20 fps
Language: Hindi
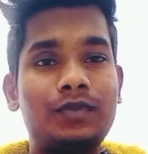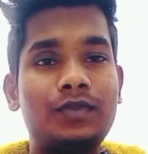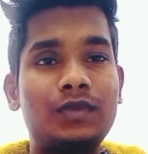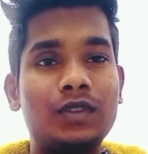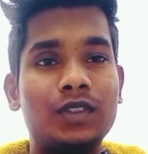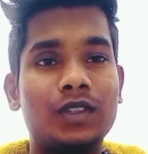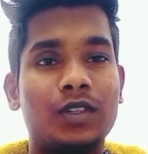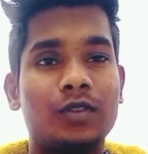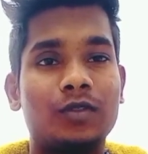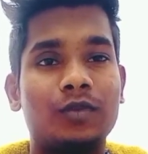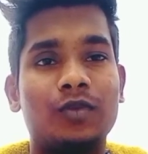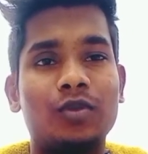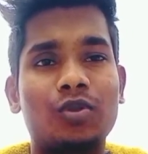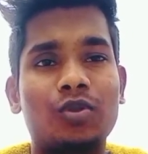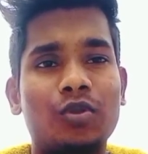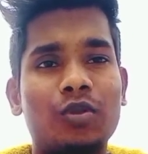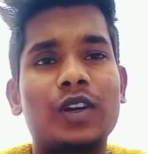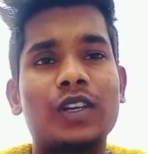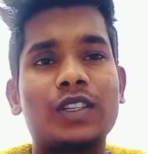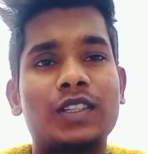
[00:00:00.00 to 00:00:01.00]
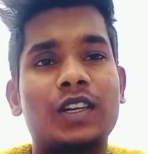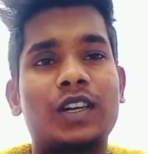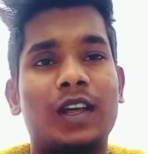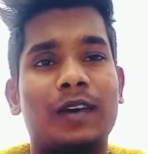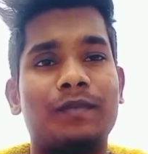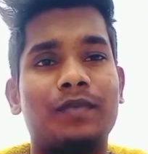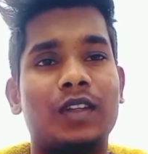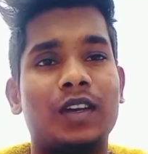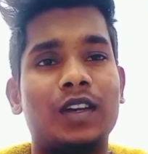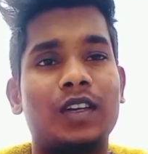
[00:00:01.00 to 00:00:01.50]
वो थोड़ा सा टफ था
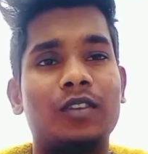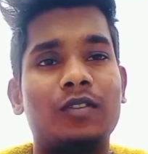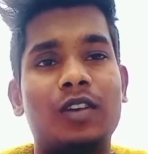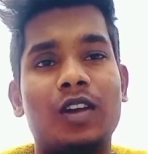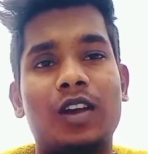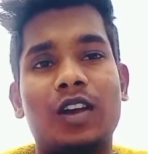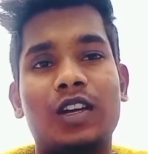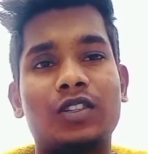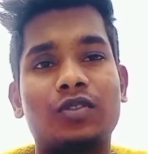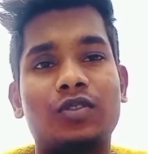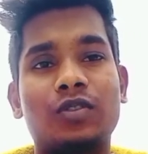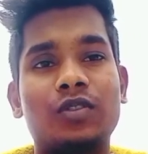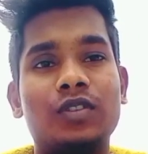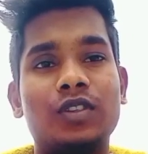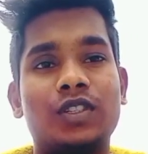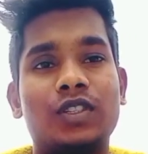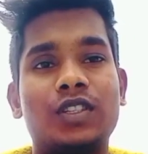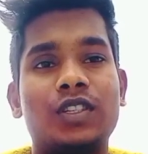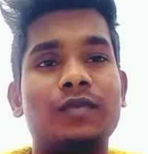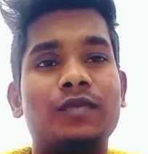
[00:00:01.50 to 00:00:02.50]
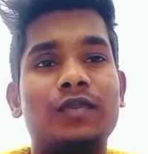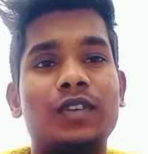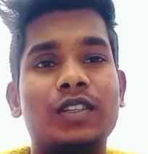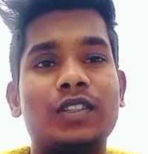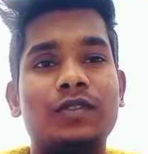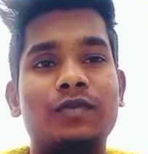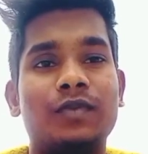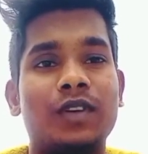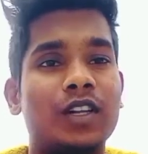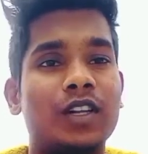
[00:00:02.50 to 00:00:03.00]
क्योंकि अगर जो स्ट्रीम बेस मेरा तो
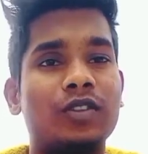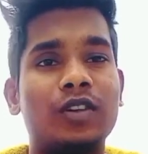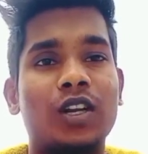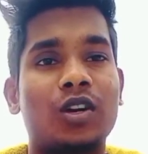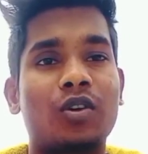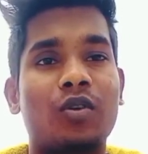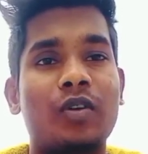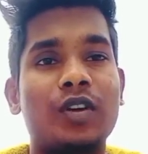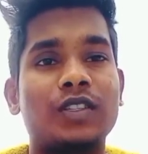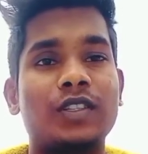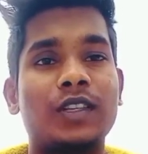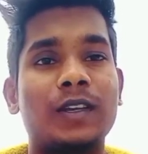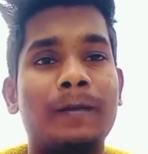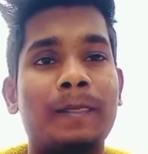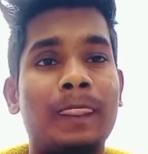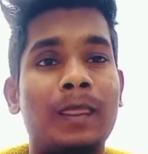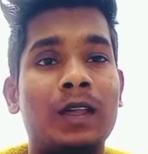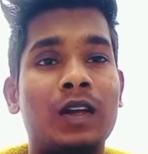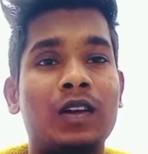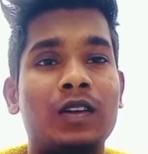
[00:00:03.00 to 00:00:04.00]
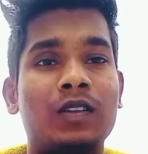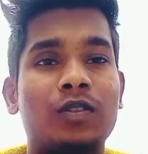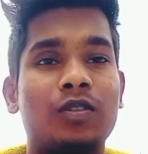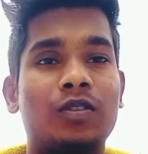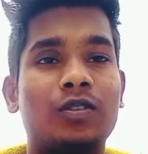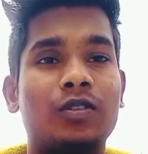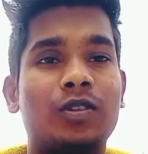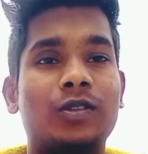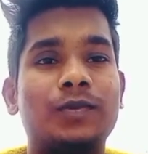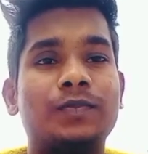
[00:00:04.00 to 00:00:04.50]
इलेक्ट्रॉनिक्स है तो
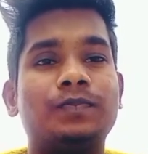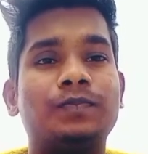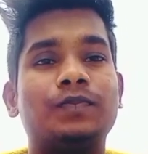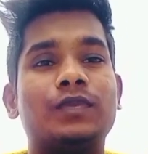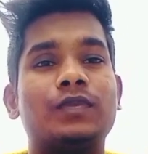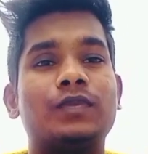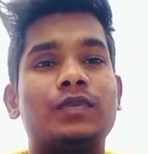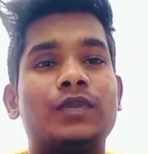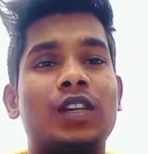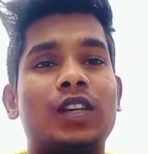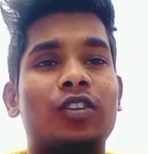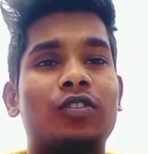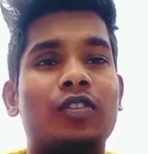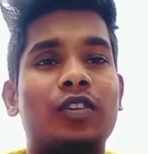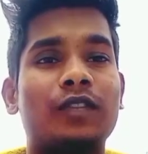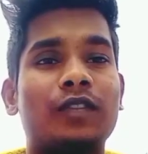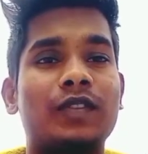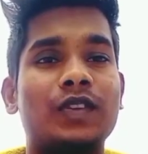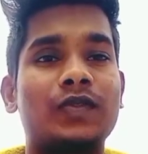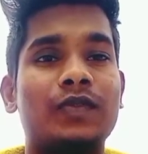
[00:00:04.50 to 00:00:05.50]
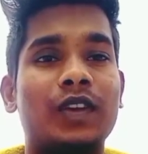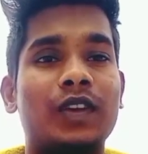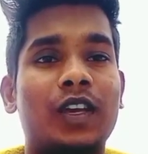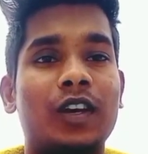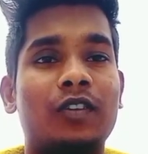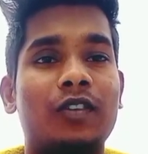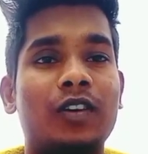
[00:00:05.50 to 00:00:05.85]
इलेक्ट्रॉनिक हम्म, बेस पे क्या होगा